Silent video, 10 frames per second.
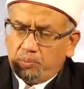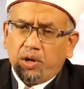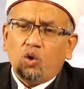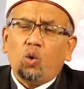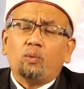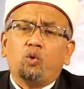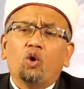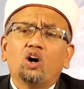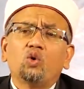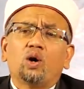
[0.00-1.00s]
ไปรวบ
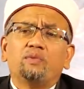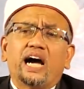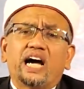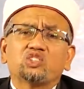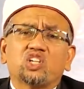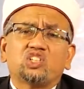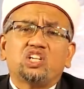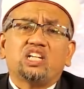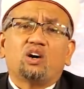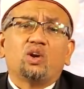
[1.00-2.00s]
หัวรวบหางซะ
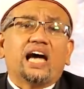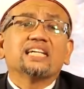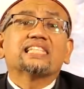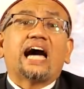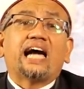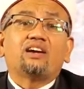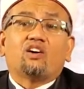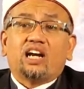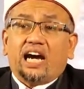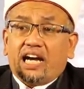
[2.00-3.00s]
ทีเดียวหลังตาย
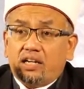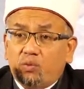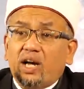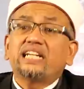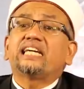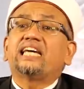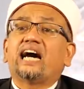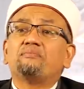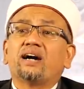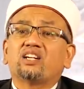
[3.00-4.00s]
ก็ได้วันกิ
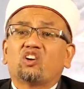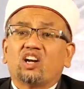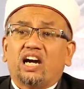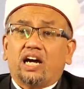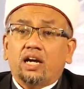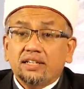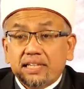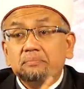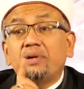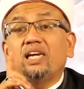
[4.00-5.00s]
ยามัตก็ได้
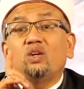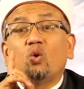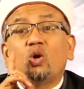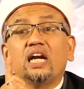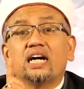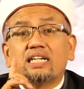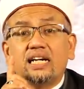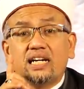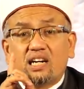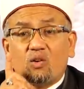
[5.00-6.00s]
แต่มีอยู่เรื่อง
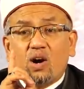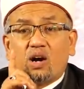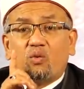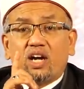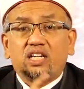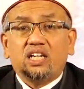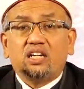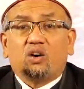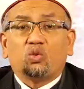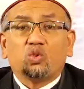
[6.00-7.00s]
หนึ่งระวังไว้ให้ดี
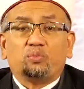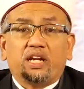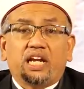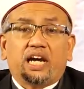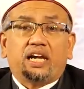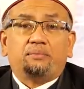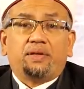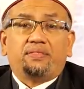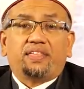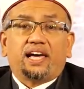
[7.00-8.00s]
นะอูซุบิลลาฮิ
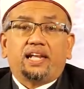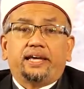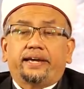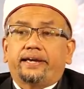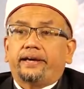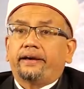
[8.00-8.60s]
มินซาลิก